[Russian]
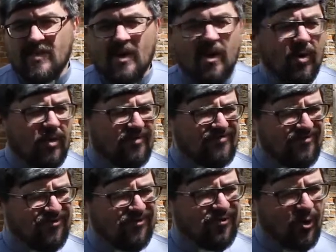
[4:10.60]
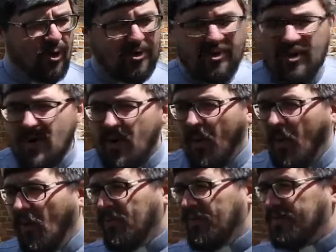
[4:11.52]
Он вор
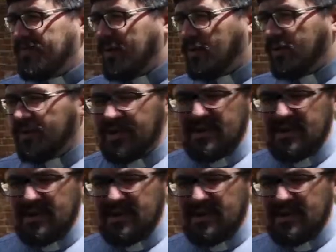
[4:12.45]
он такой-то.